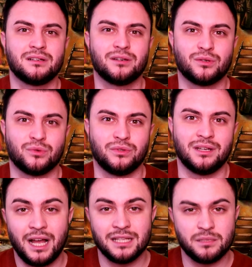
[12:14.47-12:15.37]

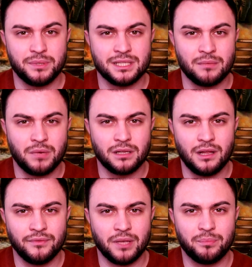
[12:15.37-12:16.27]
круто. А теперь самое
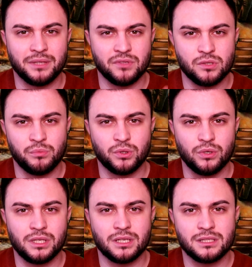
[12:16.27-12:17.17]
главное, подведем
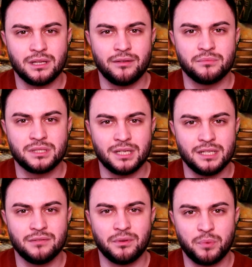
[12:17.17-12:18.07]
итоги и расставим с
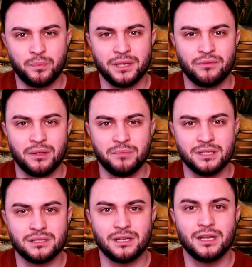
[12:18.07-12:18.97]
третьего по первое
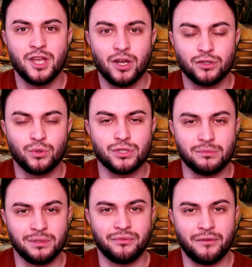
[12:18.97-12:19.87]
место. Кто же
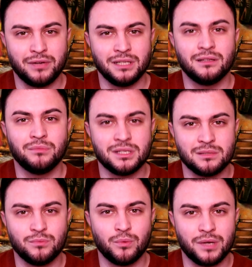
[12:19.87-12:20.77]
был фаворитом на
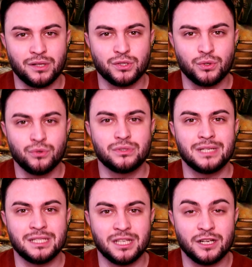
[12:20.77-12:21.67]
седьмом гала-шоу
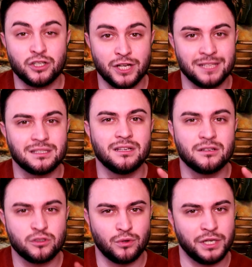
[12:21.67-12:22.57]
среди женских
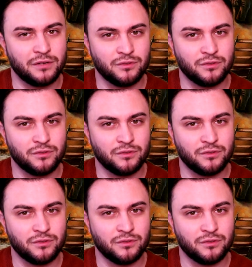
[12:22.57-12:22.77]
сольных